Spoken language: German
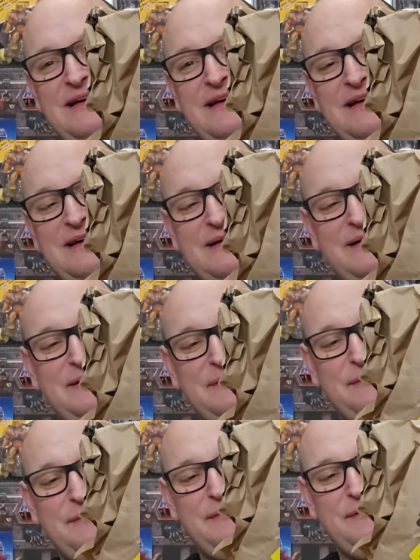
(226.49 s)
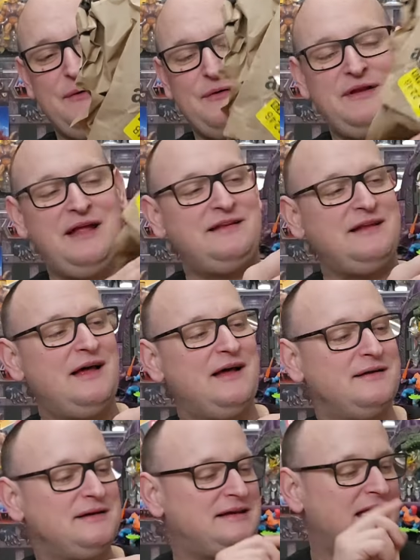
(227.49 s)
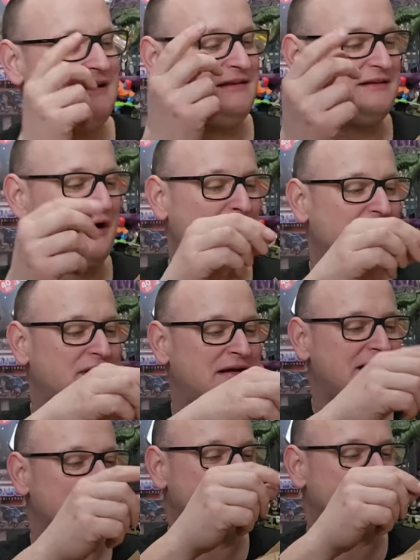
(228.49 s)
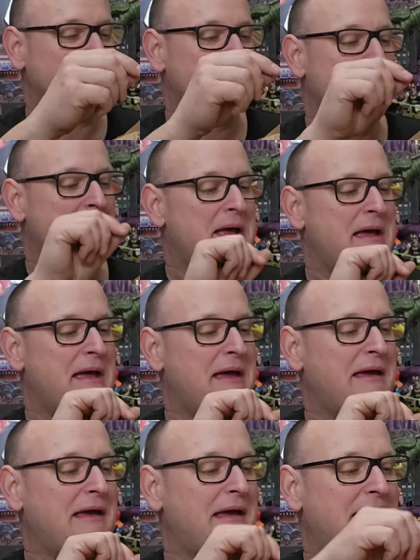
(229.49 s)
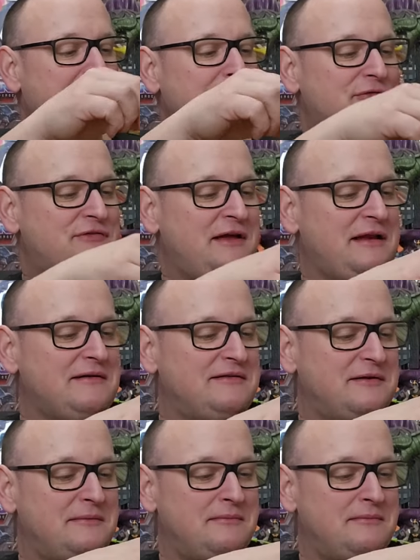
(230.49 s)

und hat da Geld draufgeklebt. 11 Cent.